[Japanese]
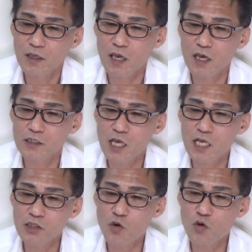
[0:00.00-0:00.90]
えー、
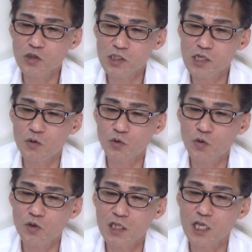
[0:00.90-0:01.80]
戦争を起こすのは
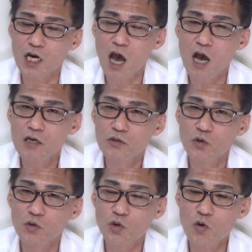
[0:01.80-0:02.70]
男なんだから
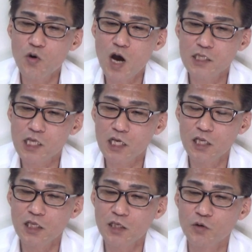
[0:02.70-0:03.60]
男が
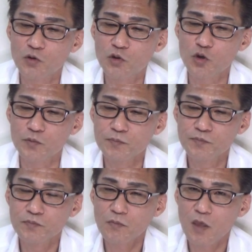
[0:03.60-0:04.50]
責任を取る、
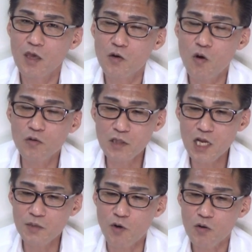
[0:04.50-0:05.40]
え
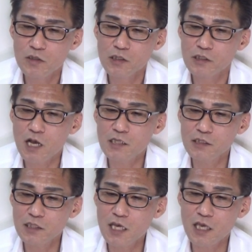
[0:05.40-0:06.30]
女にも参
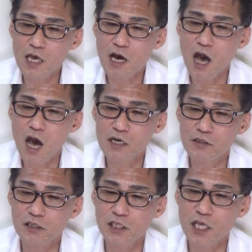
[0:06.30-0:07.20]
政権があ
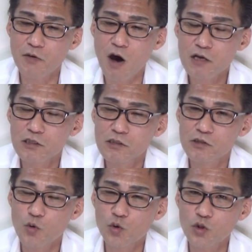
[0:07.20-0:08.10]
る国では
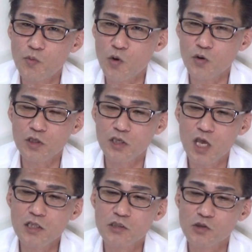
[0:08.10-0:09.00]
そうとも
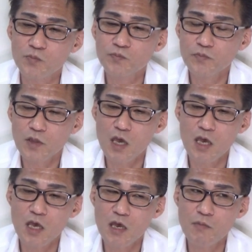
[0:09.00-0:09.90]
言えんぞ、
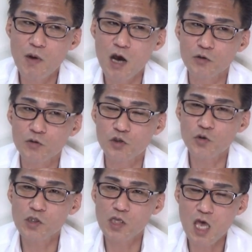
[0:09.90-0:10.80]
えまああの
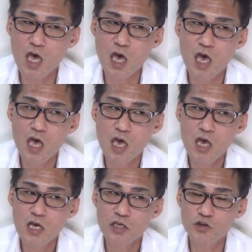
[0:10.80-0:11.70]
女性
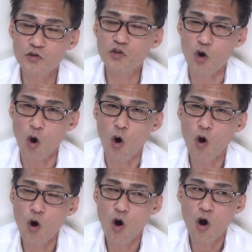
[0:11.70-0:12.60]
首相
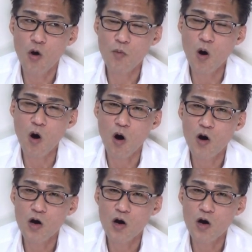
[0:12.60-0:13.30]
も